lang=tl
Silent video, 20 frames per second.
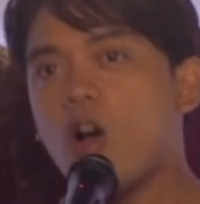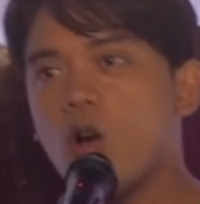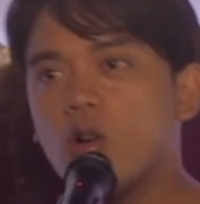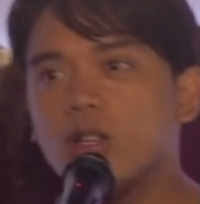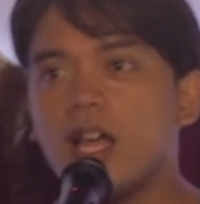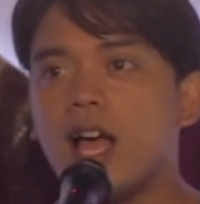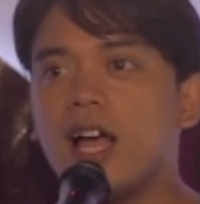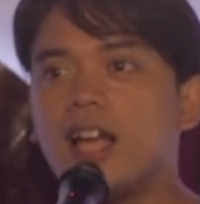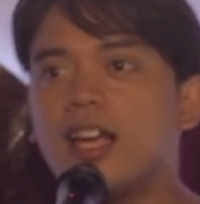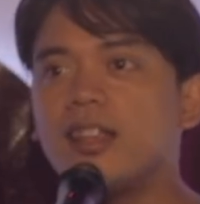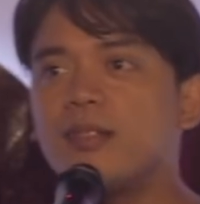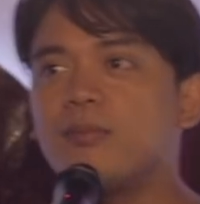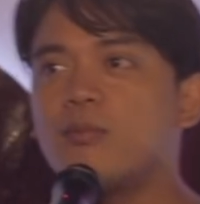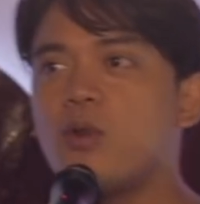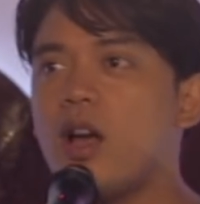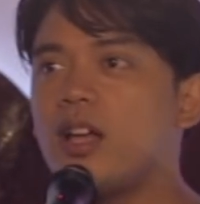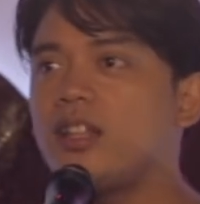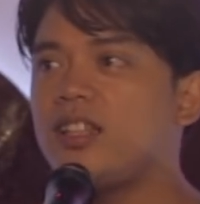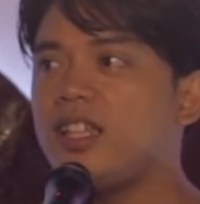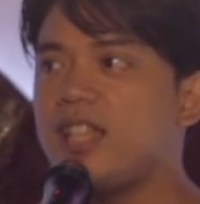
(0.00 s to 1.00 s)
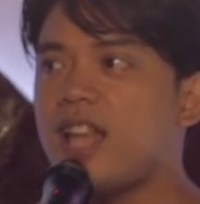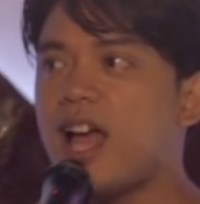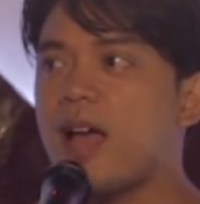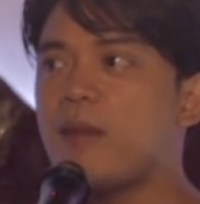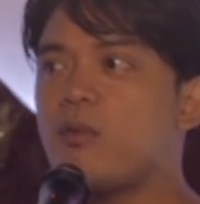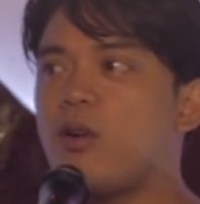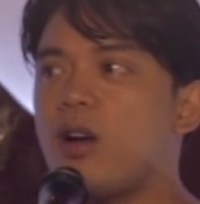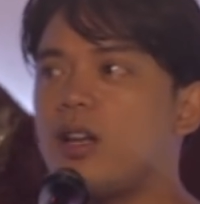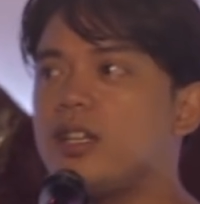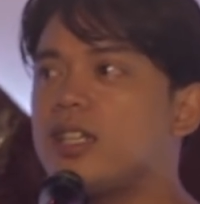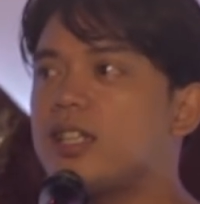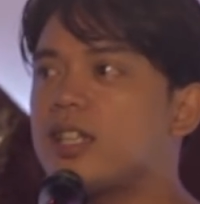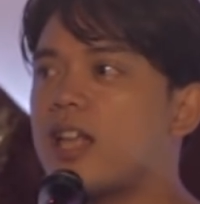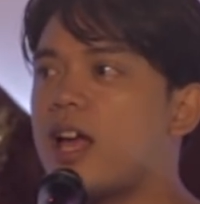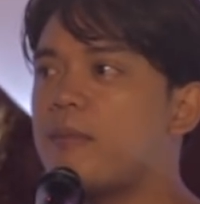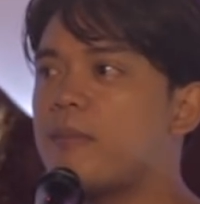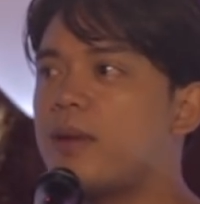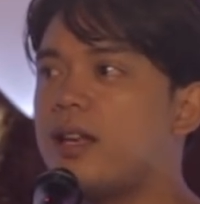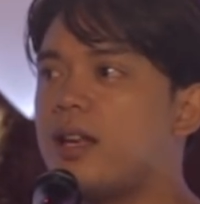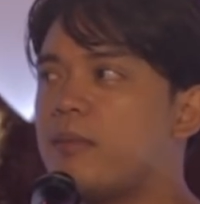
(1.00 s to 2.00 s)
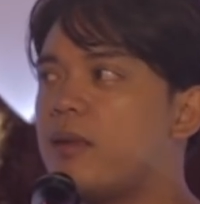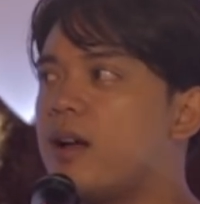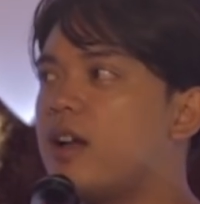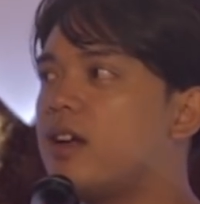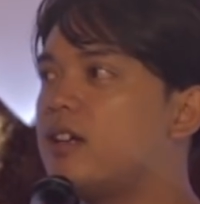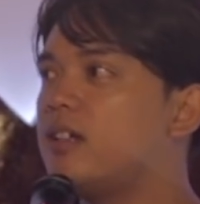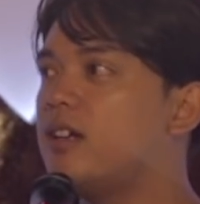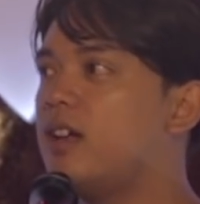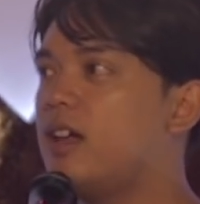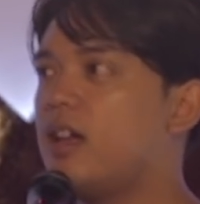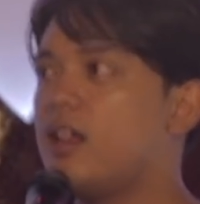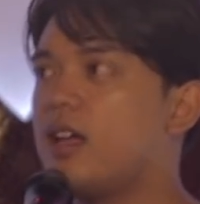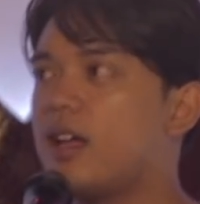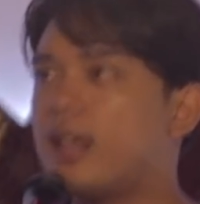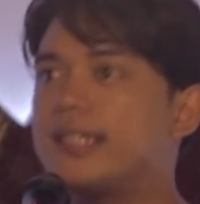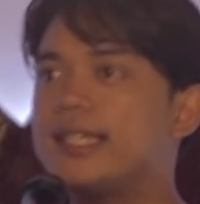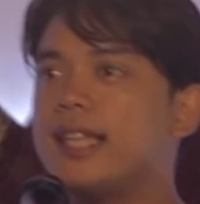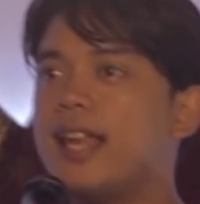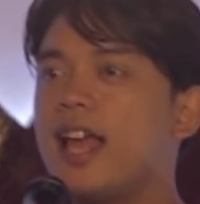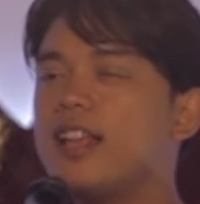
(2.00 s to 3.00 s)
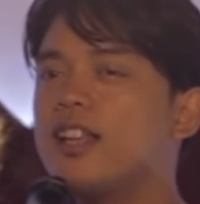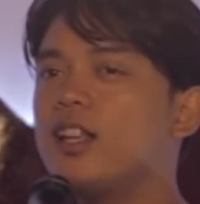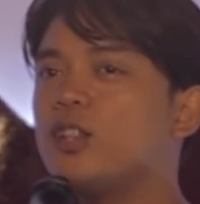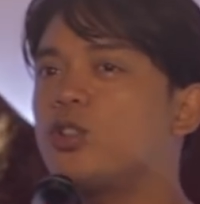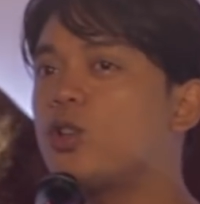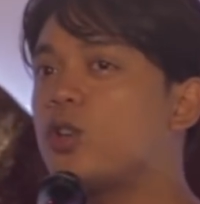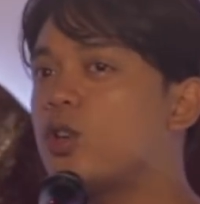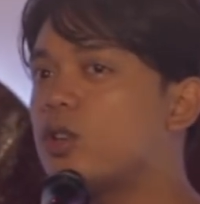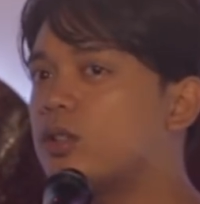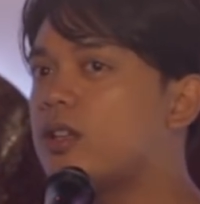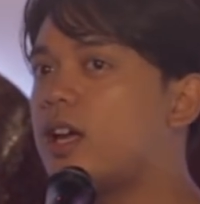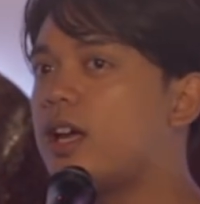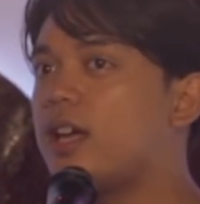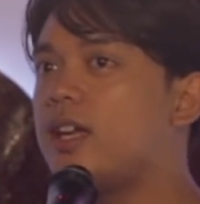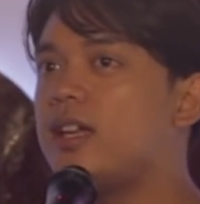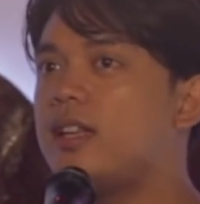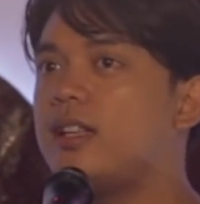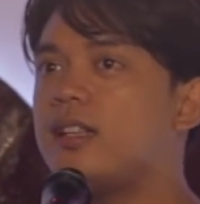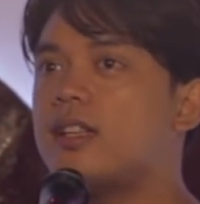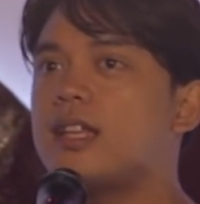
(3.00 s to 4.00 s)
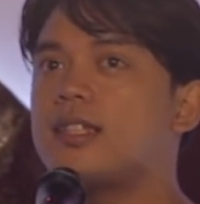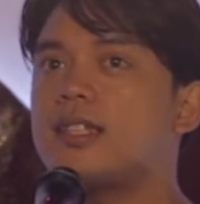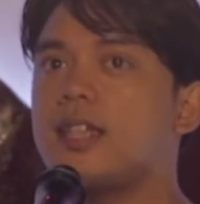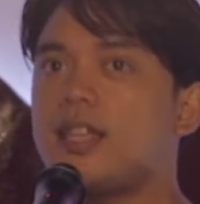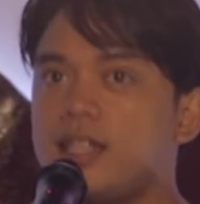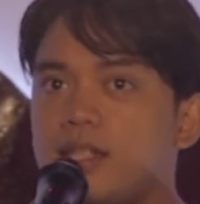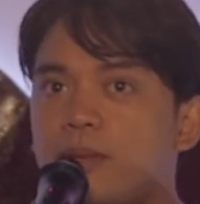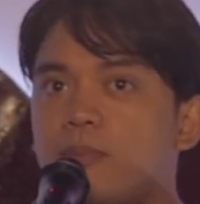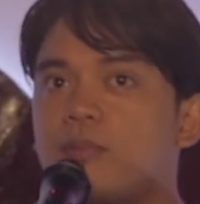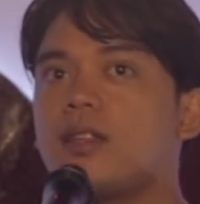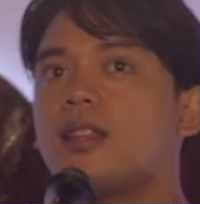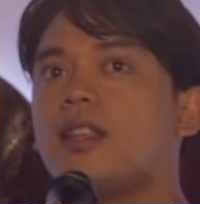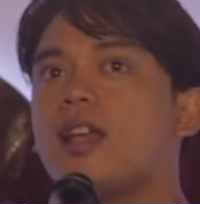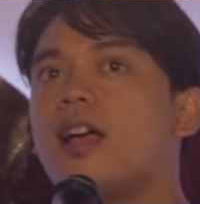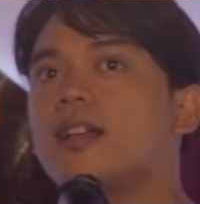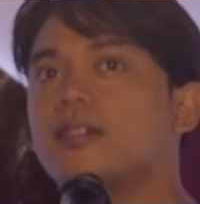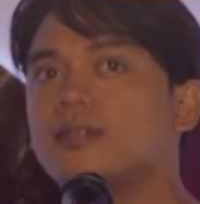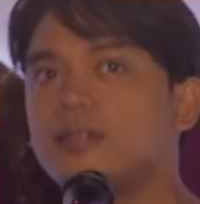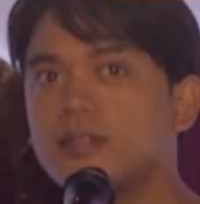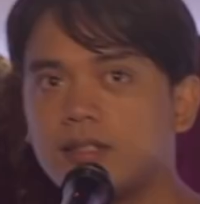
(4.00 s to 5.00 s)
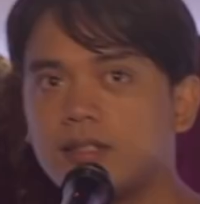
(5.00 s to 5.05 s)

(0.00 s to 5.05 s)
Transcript: kung nakagat mo ang dila mo kanina, malamang kasalanan ko yon dahil nasa isip kita.